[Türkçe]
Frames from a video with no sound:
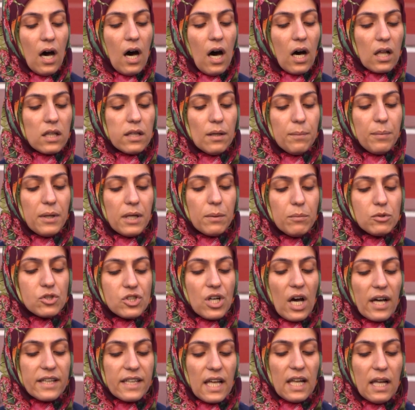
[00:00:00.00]
haklı bir
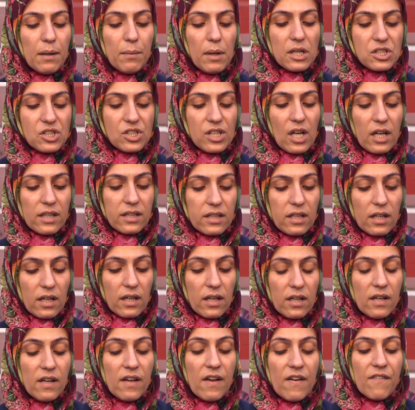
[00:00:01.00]
mücadele başlattık.
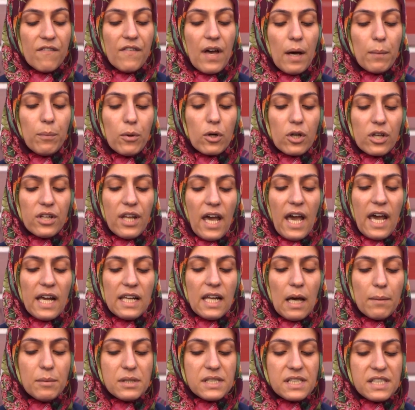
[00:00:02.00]
Ve bugün
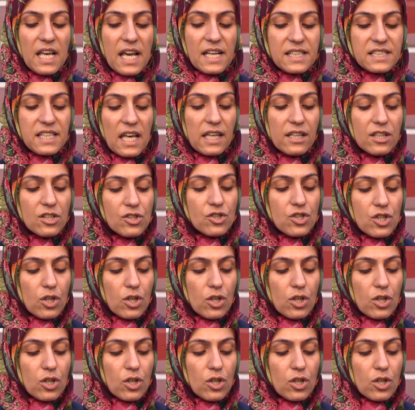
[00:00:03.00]
eylemin 80.